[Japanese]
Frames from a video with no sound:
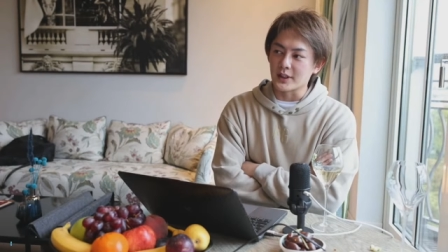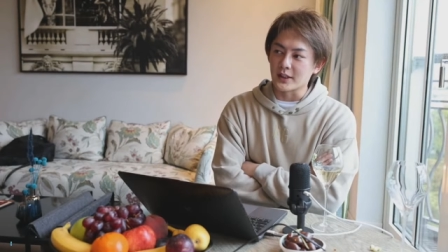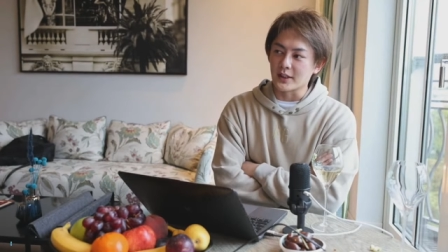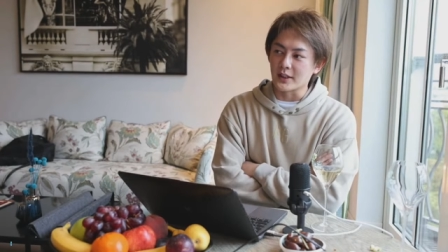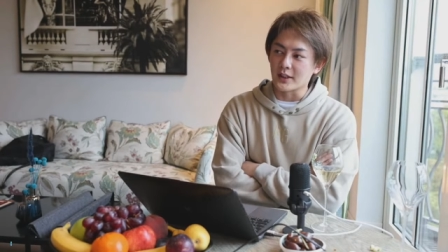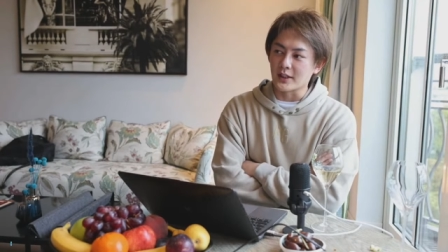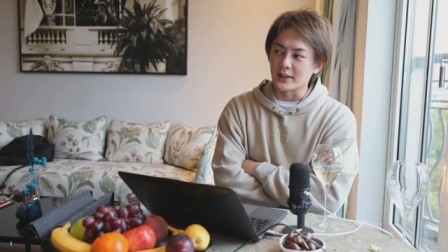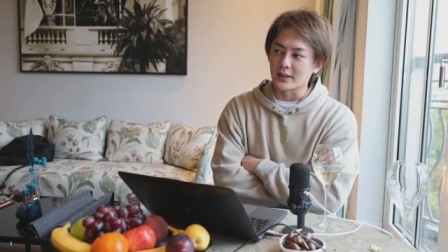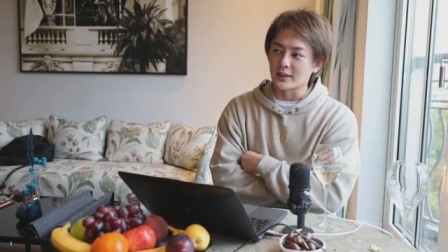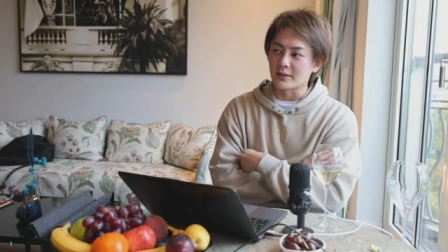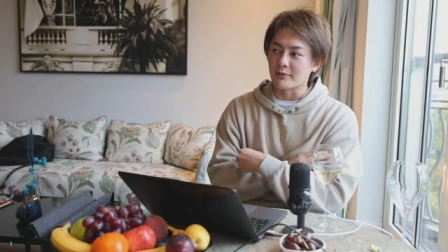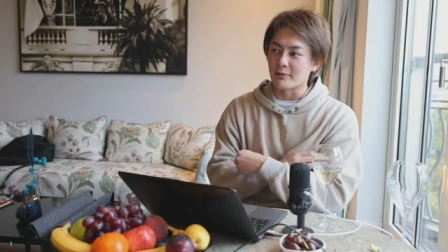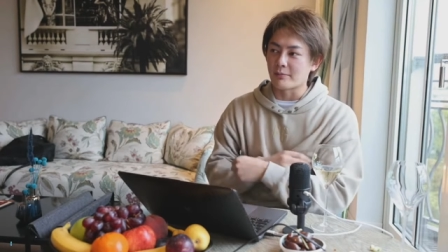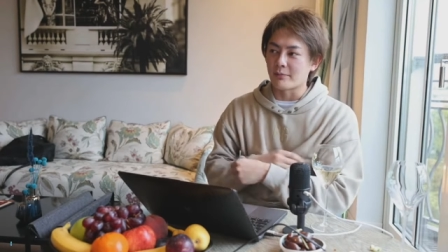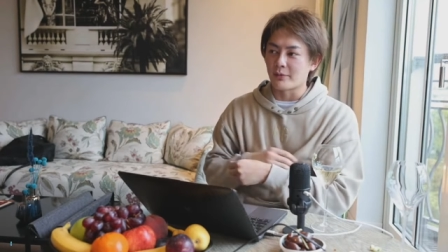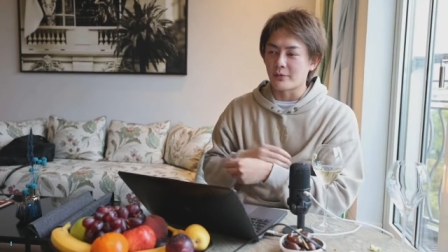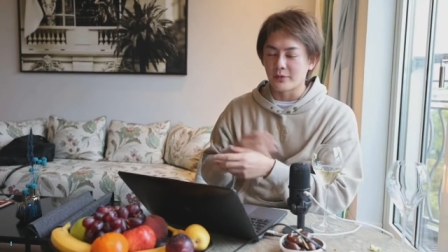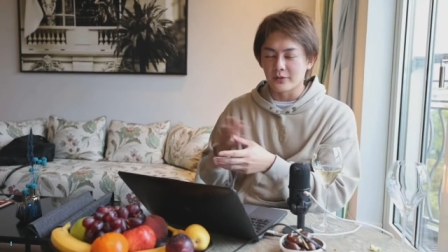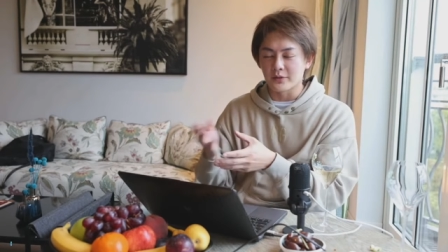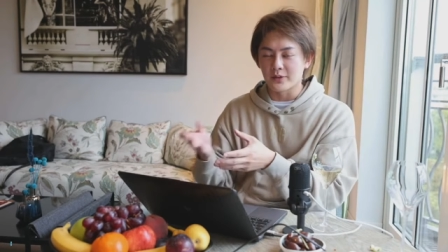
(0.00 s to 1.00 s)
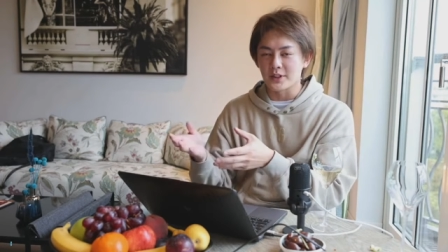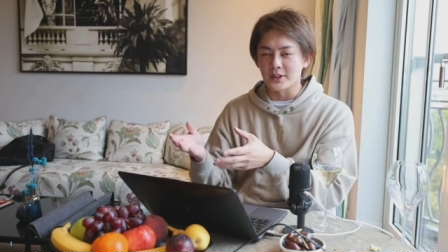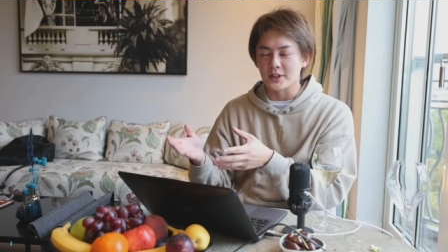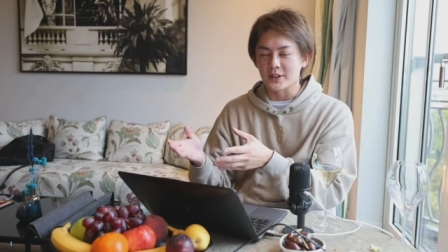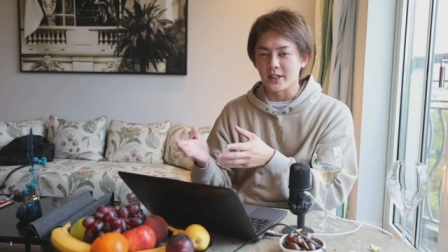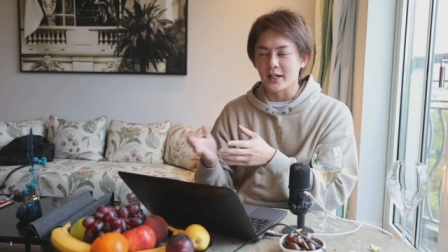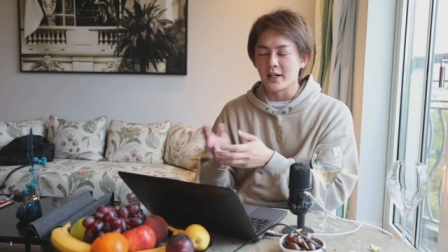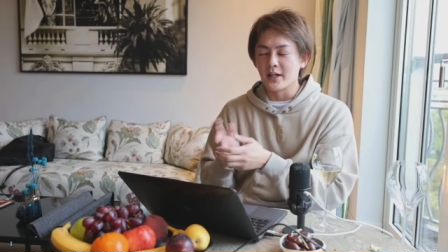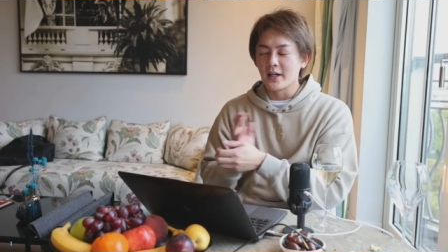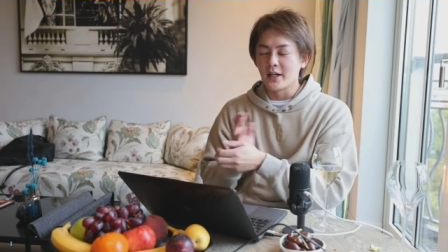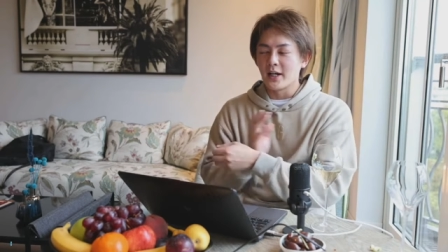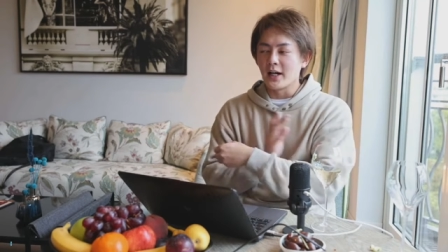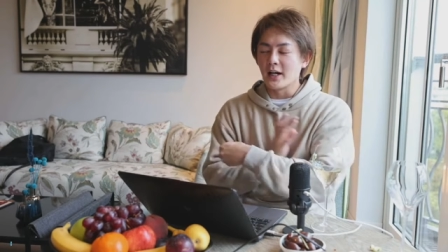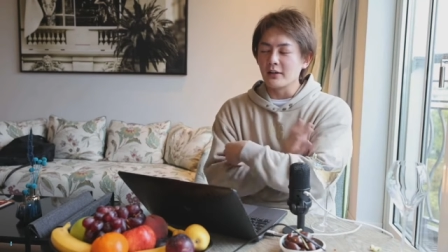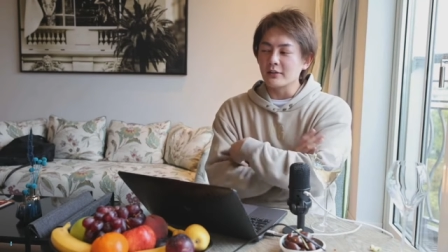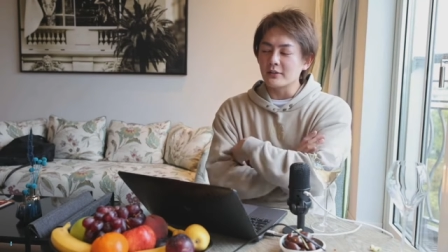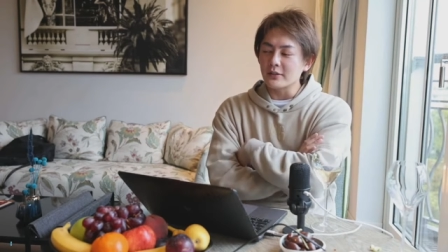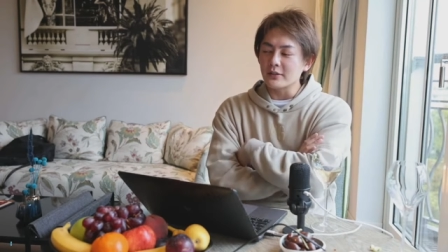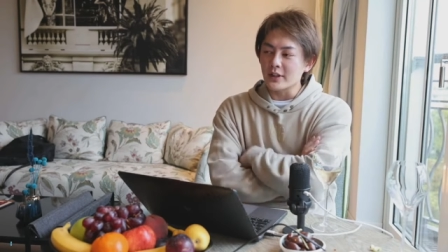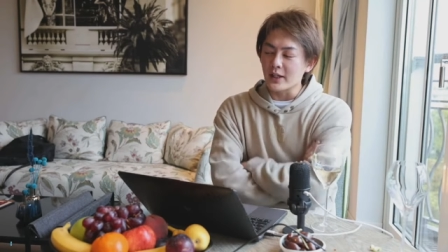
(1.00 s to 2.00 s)
んが花束ポンってして、
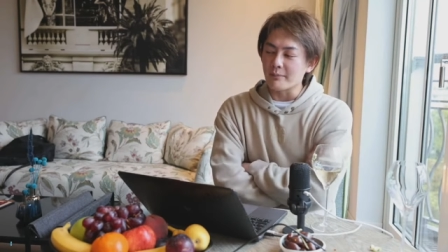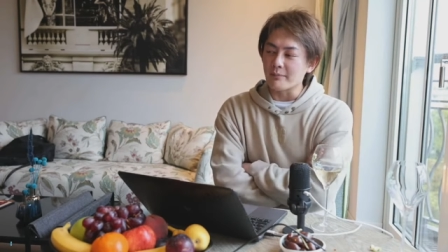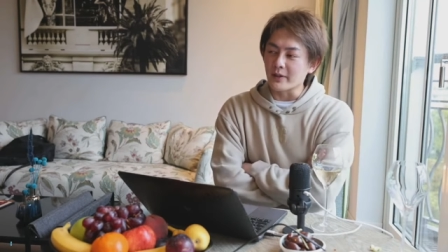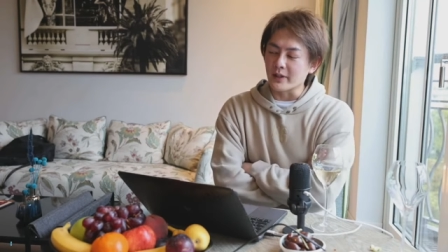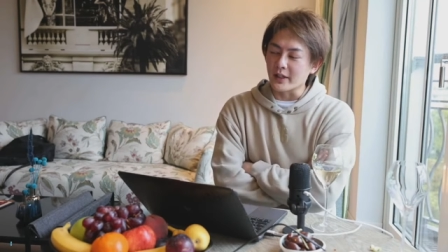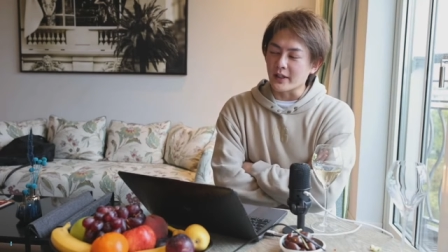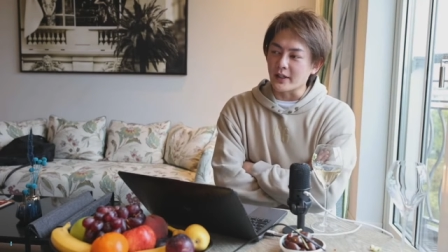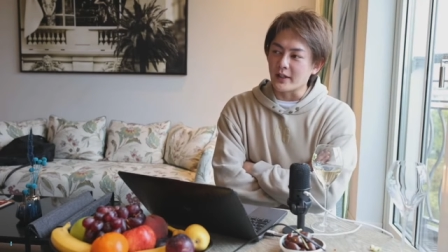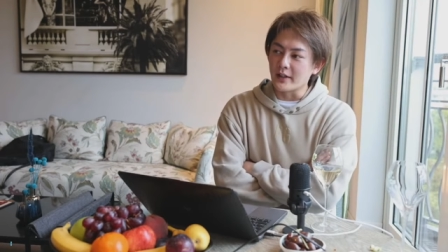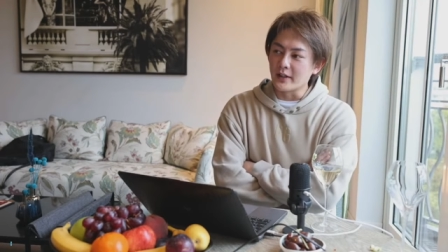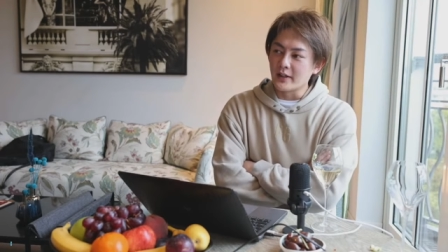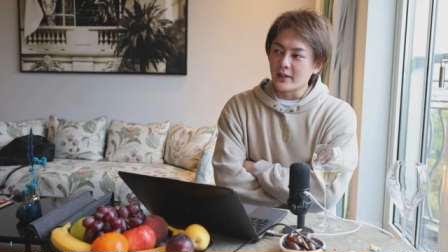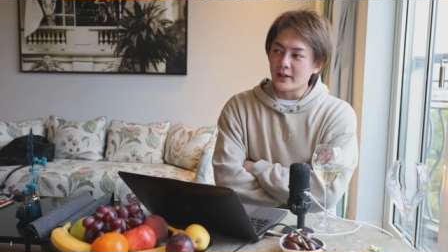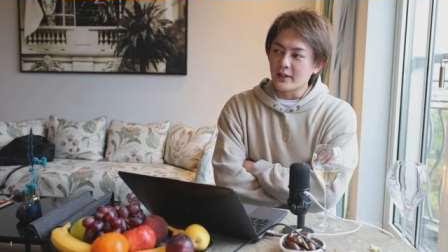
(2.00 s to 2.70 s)
あの時やっぱね、